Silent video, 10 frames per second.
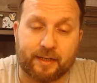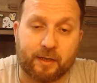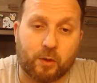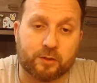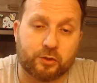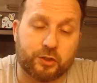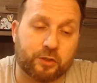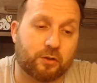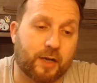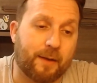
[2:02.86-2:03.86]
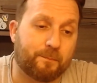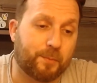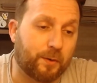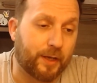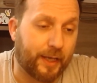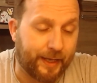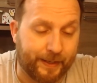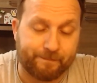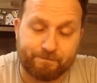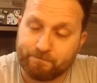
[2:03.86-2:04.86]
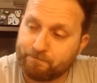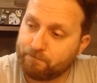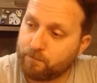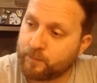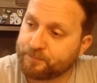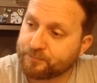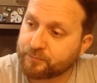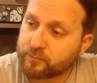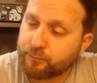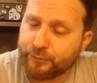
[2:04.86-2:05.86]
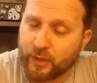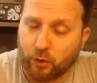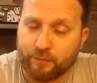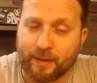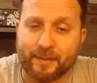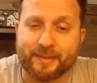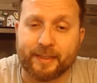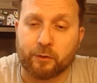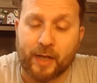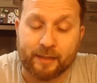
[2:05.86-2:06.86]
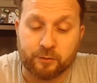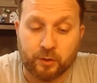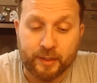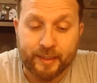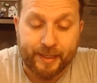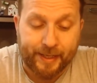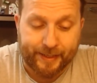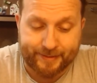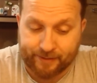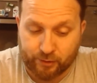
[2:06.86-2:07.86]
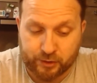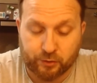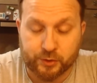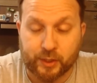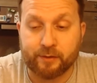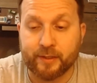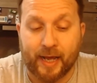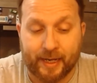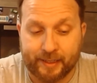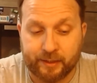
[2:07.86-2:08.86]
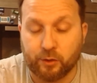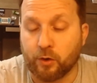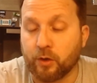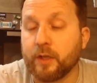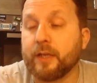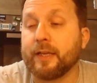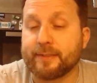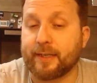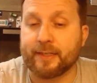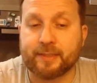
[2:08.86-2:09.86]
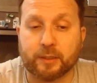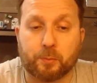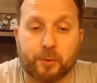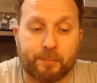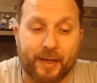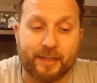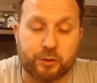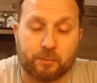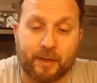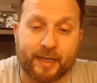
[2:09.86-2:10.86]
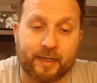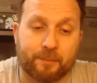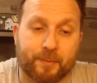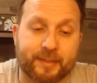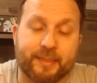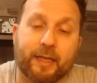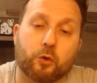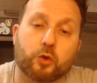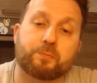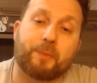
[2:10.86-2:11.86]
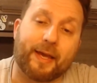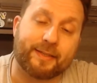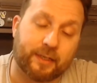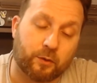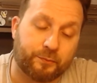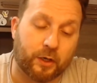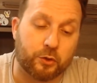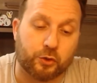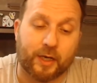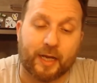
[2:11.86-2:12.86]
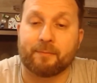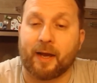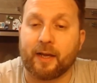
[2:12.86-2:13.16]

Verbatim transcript: quattro di centrocampo e ovviamente Ronaldo, che sta facendo straordinari. Io sarei stato propenso magari alla partita con lo Spezza a non farlo giocare, ma